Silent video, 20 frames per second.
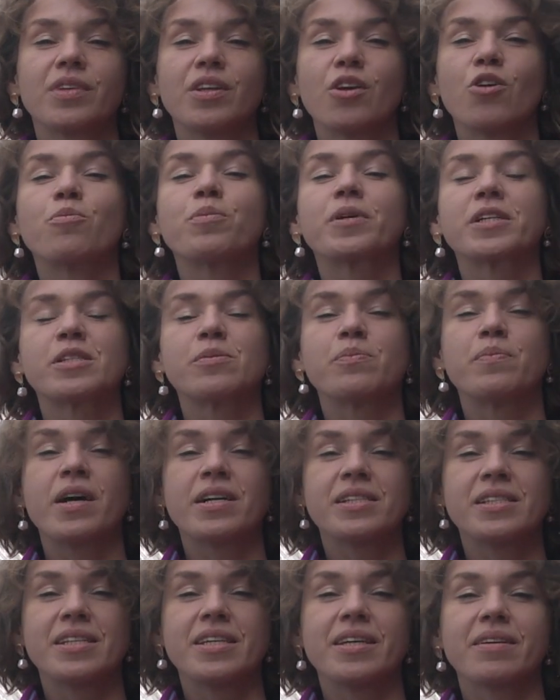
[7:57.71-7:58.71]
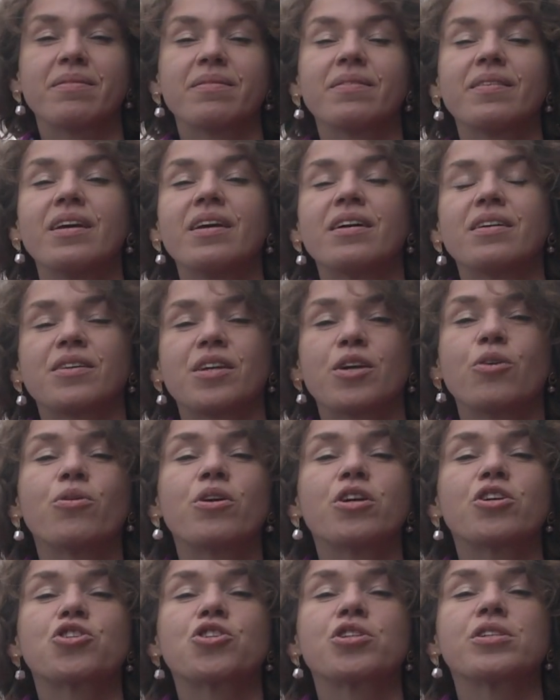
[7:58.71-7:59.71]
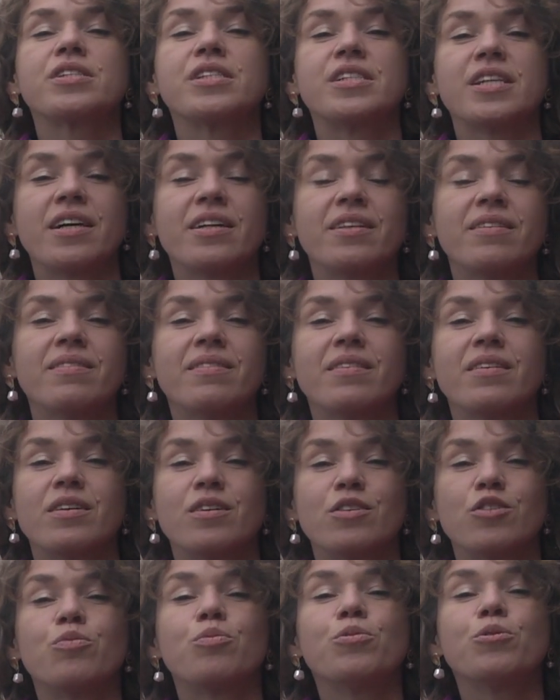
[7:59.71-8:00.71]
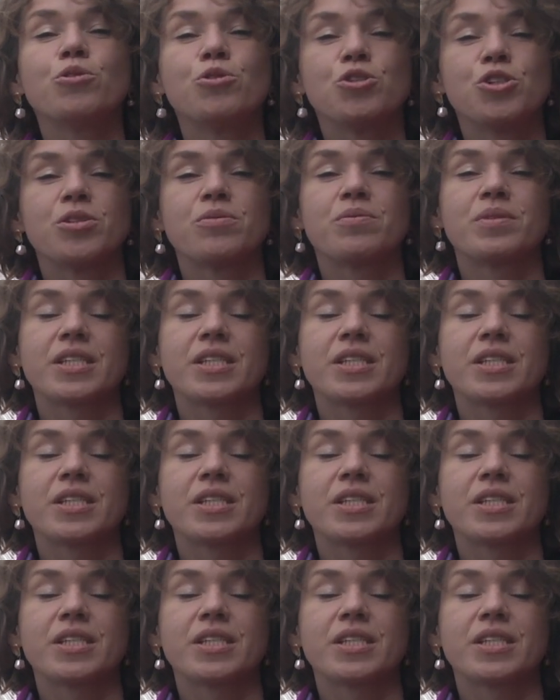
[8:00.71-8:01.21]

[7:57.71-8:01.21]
и образ матери Григорий Шелтян, в будущем